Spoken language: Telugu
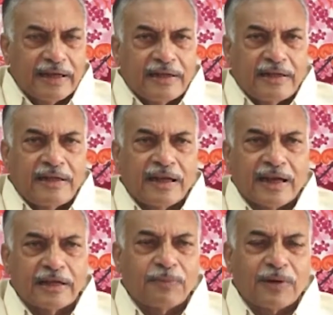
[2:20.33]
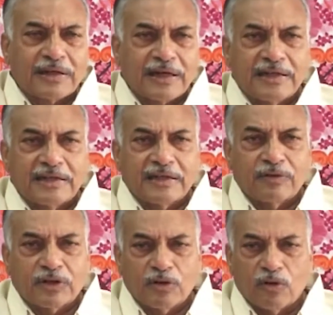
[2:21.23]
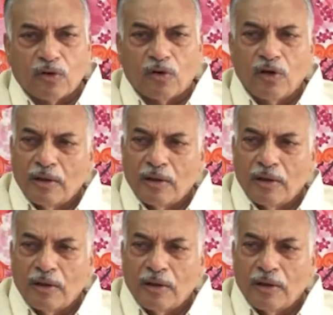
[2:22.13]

హిందీని రాజభాషగా చేసే విషయంలో